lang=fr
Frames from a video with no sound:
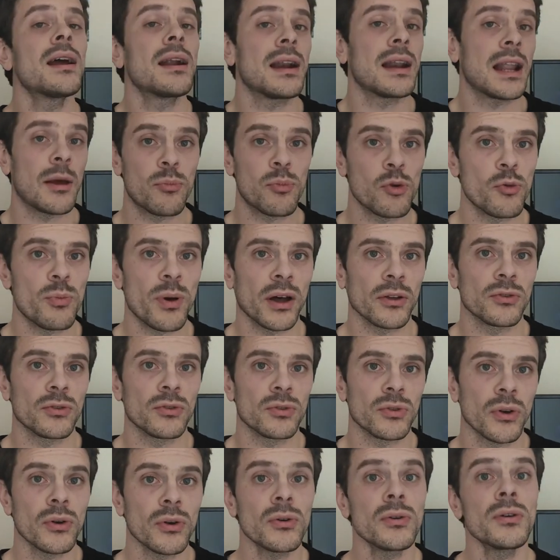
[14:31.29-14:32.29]
La plupart du
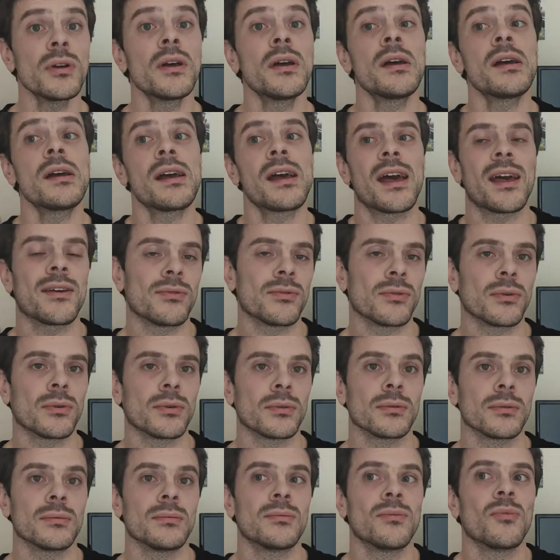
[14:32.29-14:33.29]
temps, elles
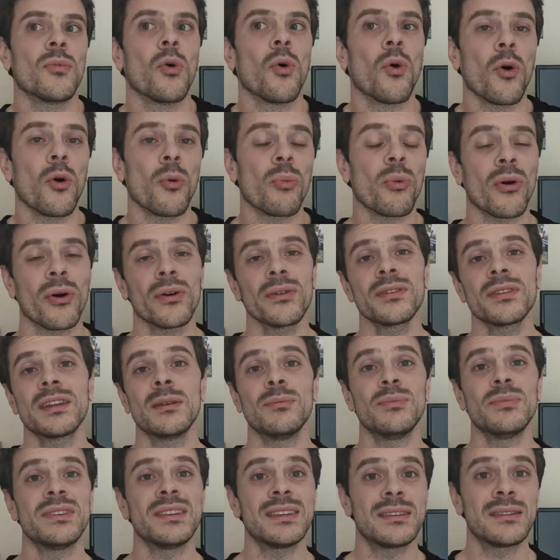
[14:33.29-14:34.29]
vont reprendre
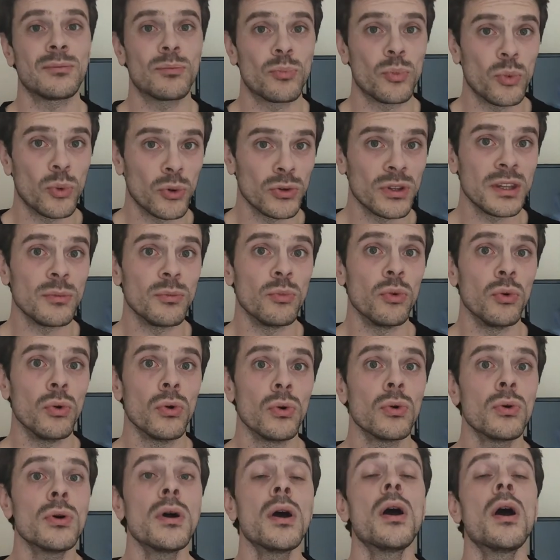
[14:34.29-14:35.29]
des petits
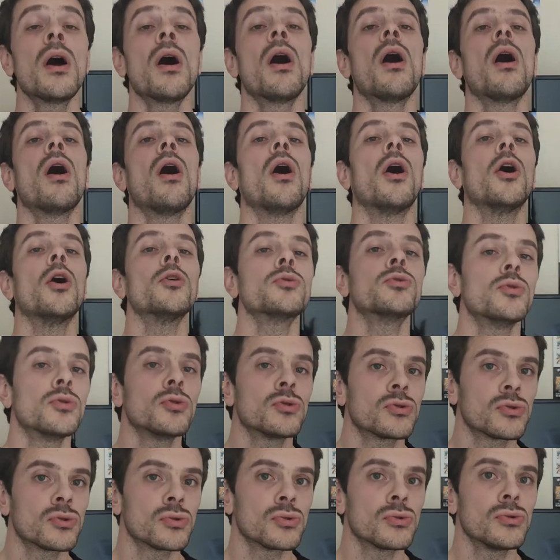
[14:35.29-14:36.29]
boulot en
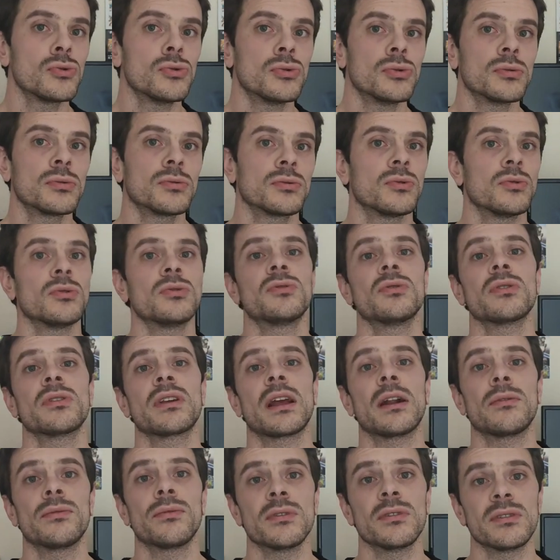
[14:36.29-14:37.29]
dessous de ce
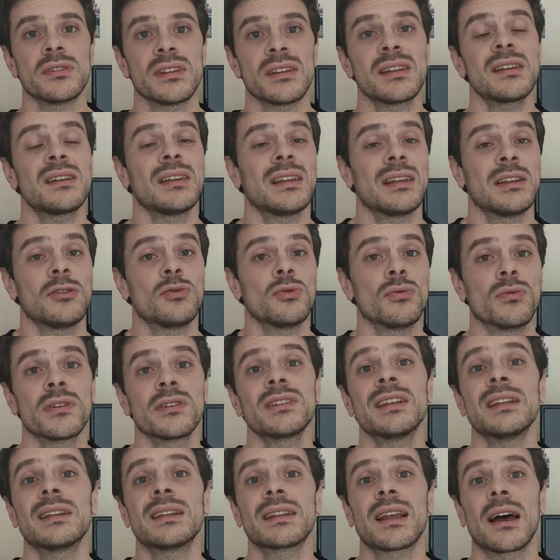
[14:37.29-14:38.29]
qu'elle faisait et souvent
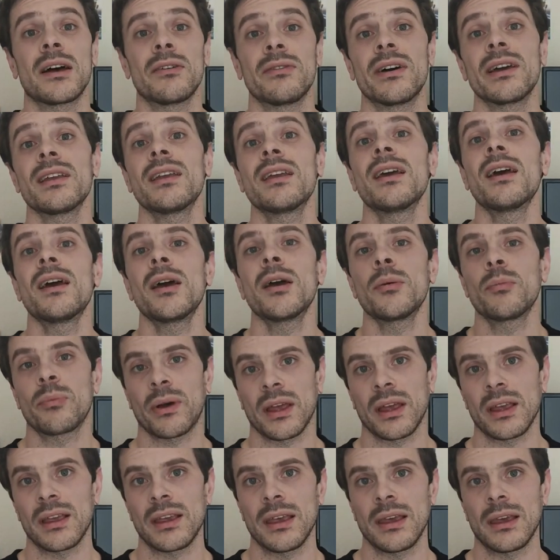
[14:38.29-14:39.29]
des travails
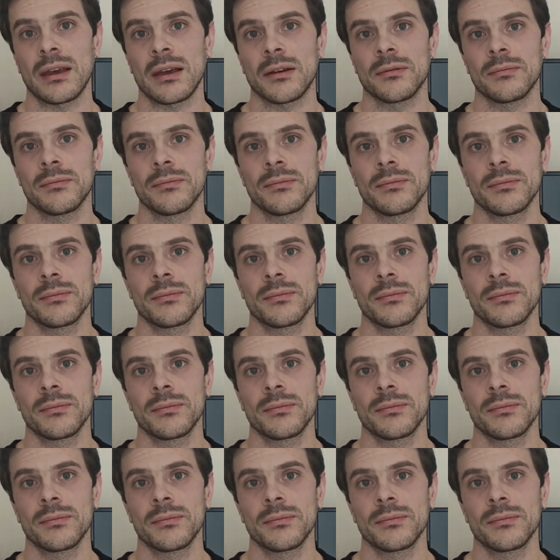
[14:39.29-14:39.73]
précaires.